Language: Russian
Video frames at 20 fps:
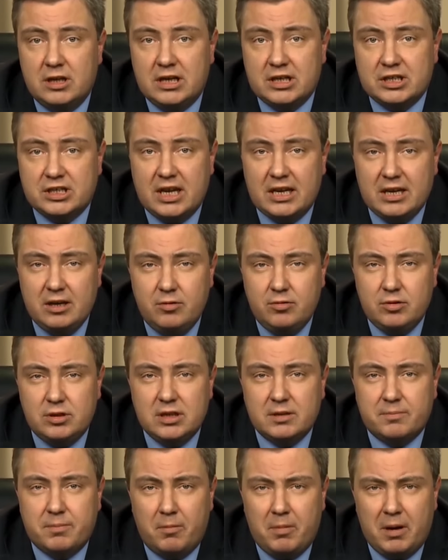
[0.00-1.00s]
наш
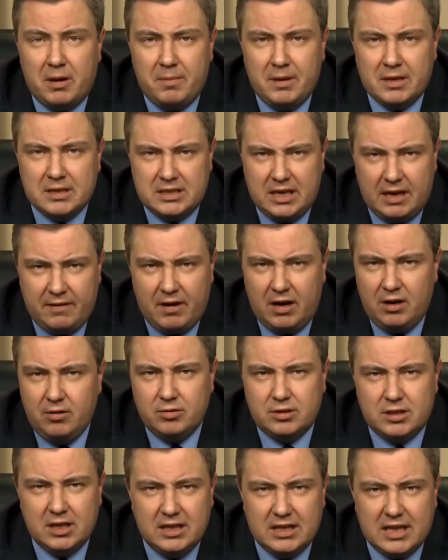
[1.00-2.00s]
союзник по борьбе с
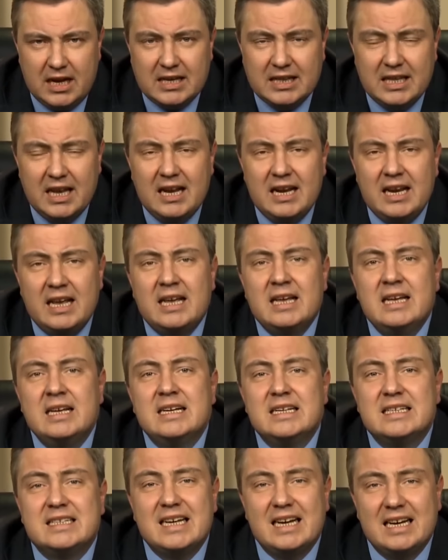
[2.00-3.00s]
революцией и так далее.
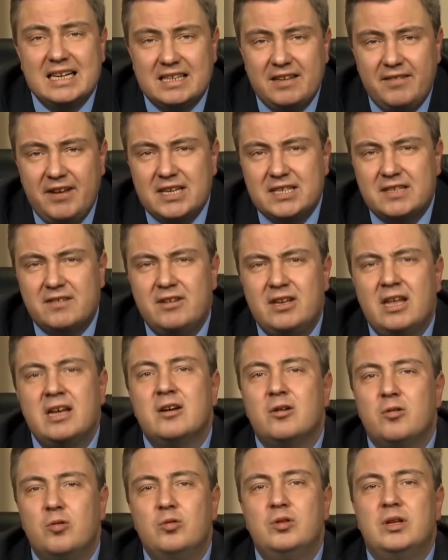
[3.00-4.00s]

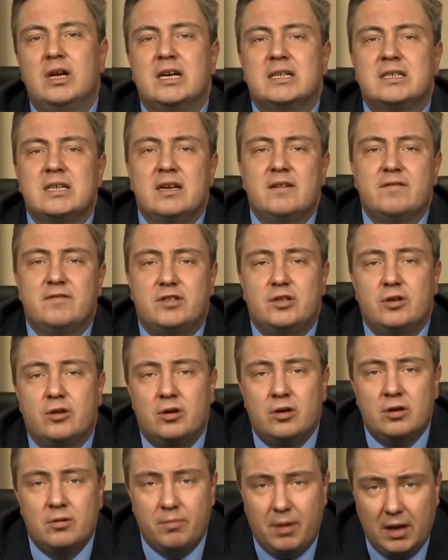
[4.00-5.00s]
Соответственно, у нас
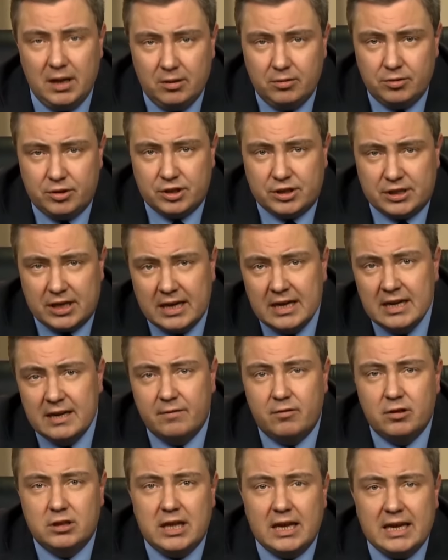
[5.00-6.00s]
все получится.
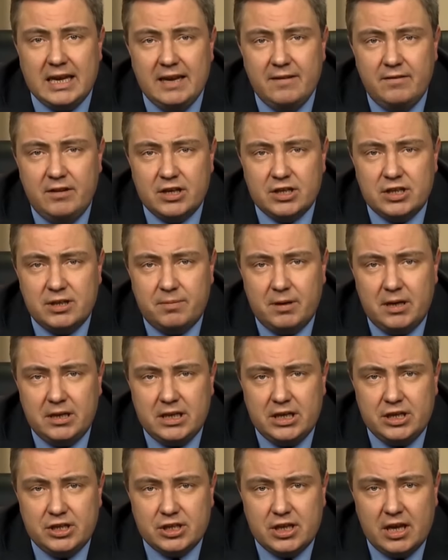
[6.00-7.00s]
Вот такие
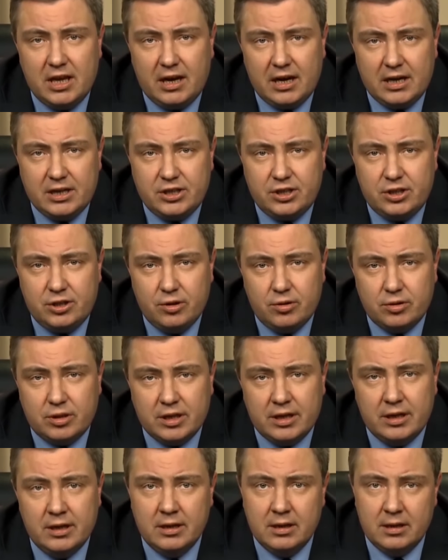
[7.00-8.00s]
внешнеполитические
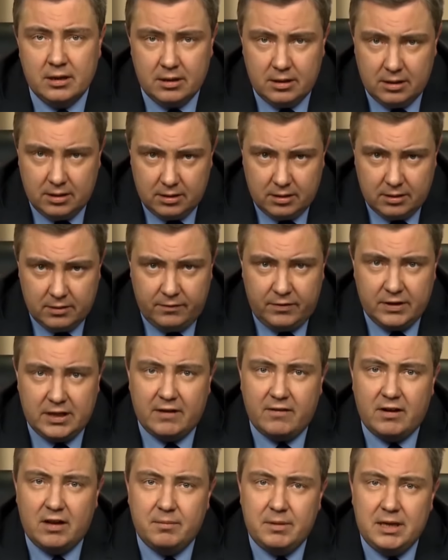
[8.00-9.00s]
расчеты э,
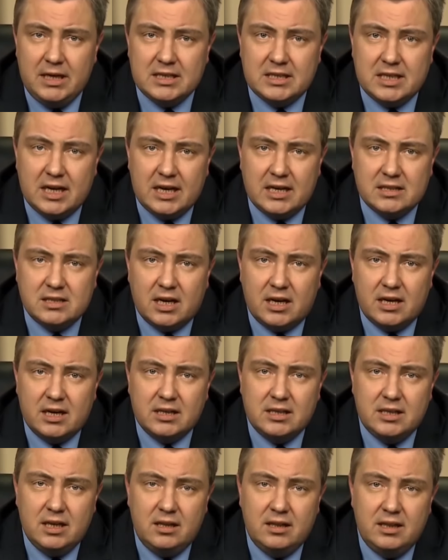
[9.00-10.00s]
выдавал министр
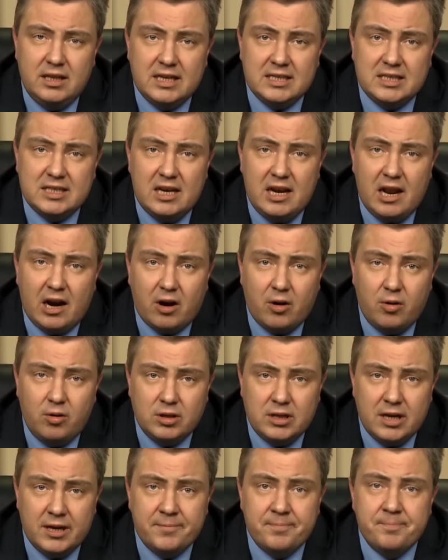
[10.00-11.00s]
иностранных дел Несселя
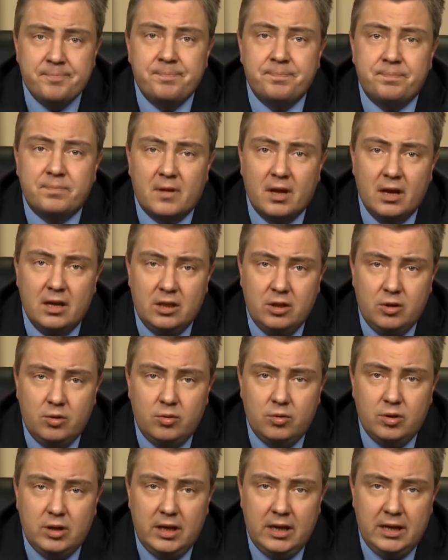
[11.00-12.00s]
Роде.
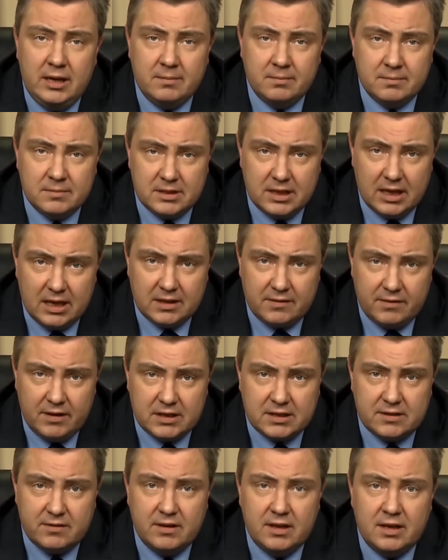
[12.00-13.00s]
Ну и,
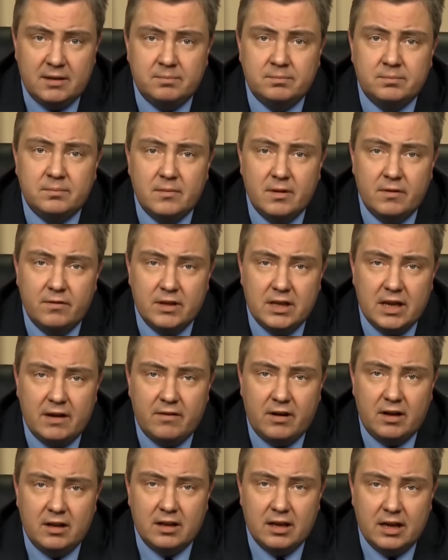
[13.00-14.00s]
соответственно,
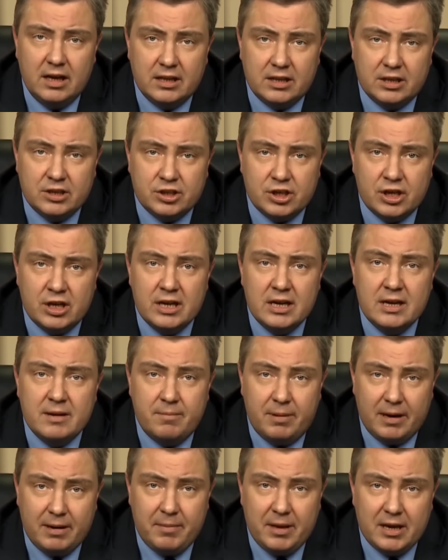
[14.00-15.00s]
выдавал это же
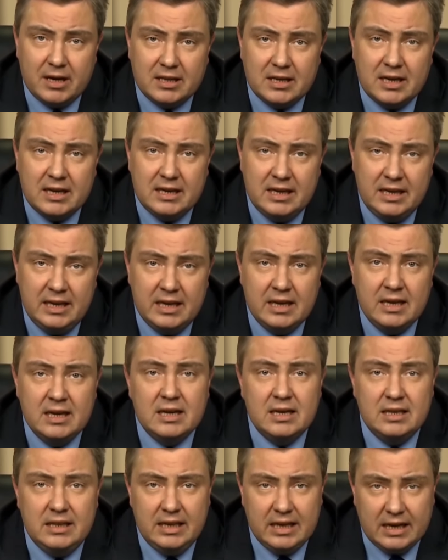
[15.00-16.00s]
примерно и
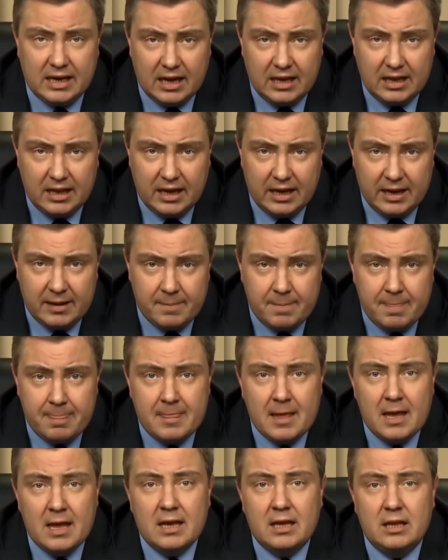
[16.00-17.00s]
Николай.
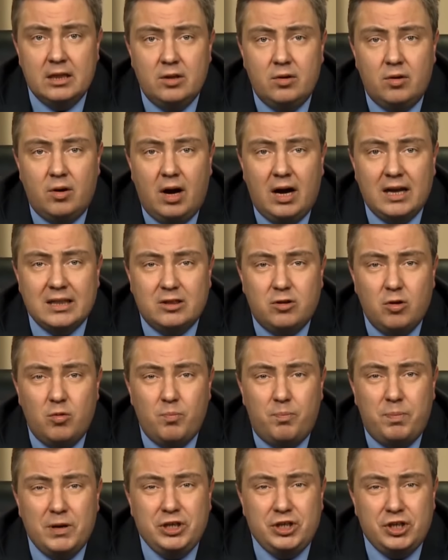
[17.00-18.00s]
Ну, о
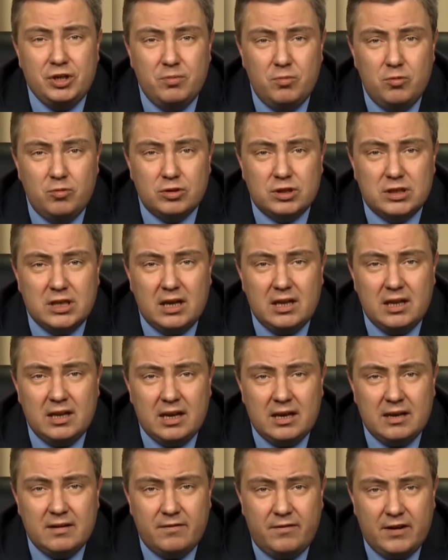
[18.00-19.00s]
том, почему
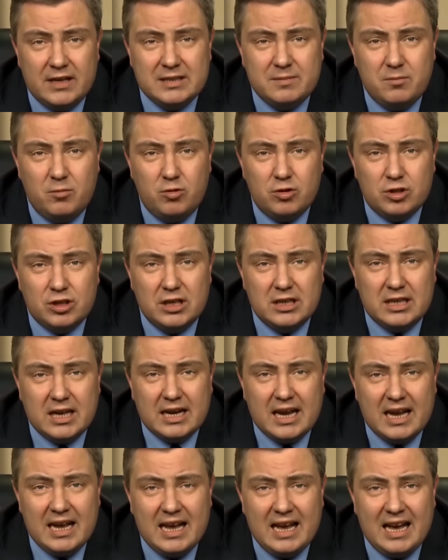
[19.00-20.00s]
стала возможна
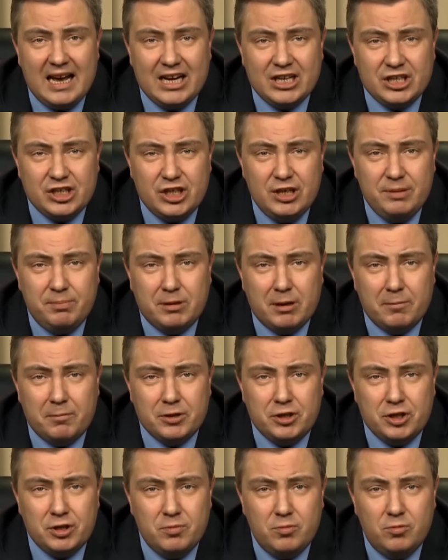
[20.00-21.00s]
такая ошибка,
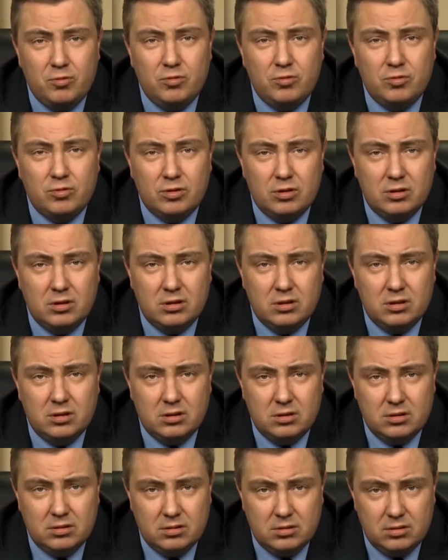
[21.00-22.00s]
почему
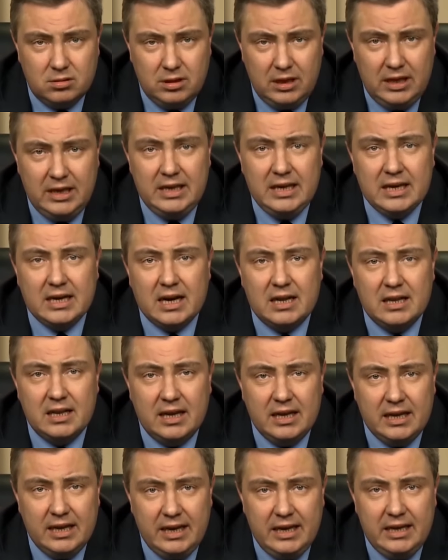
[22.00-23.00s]
э, и
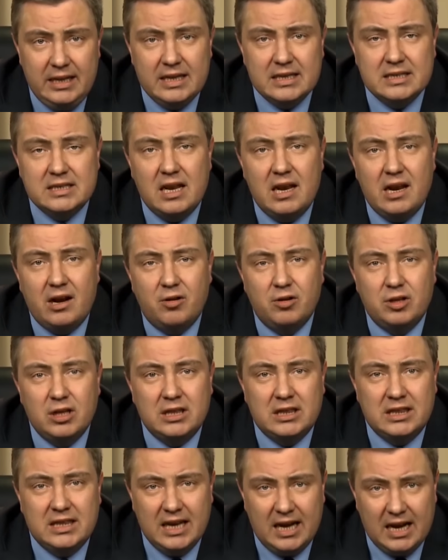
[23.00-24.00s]
Николай, и
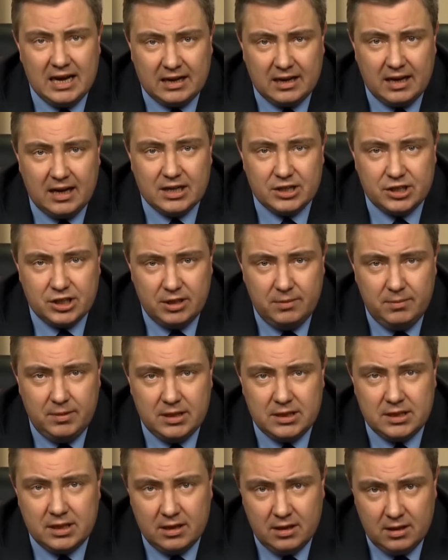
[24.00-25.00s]
Нессальроде так
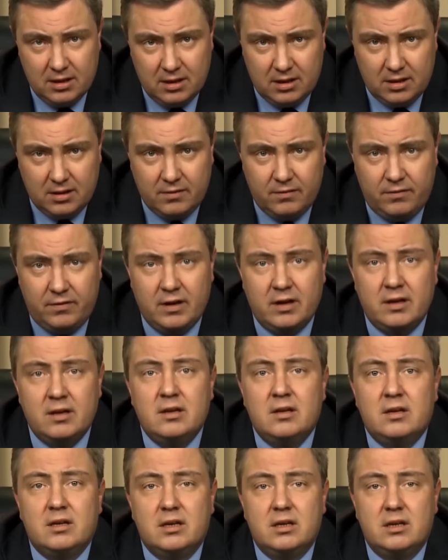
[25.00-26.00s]
ошиблись в
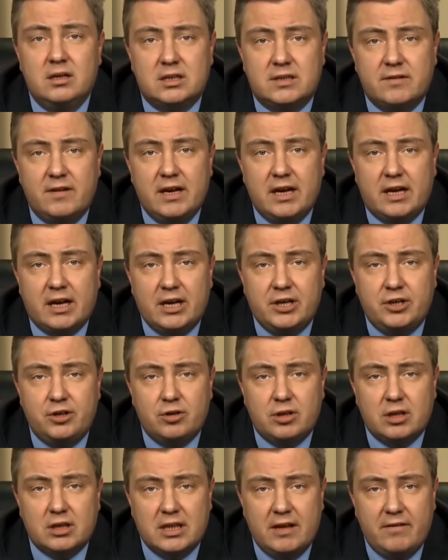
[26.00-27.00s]
э, своих
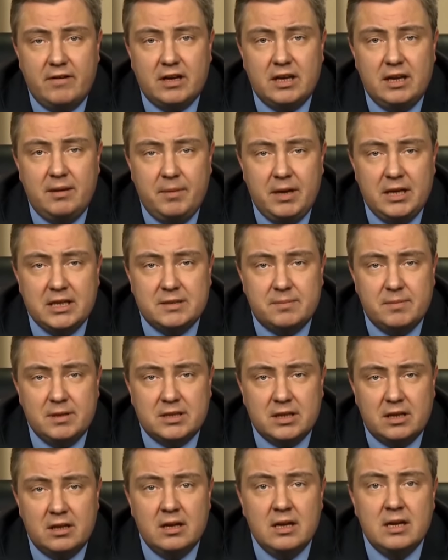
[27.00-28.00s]
расчетах, наверное, имеет
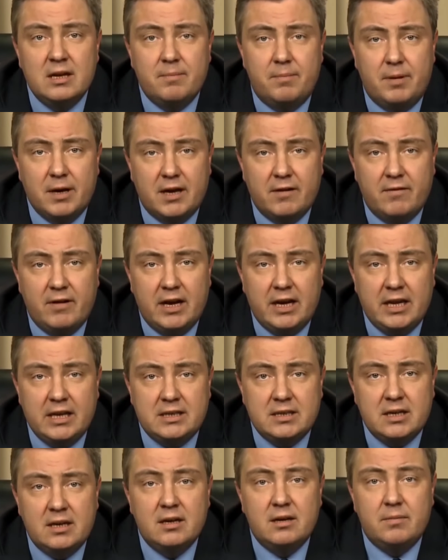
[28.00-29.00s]
смысл
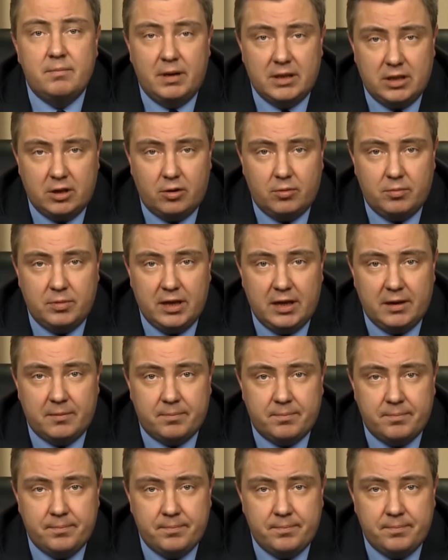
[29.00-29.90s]
поговорить подробнее.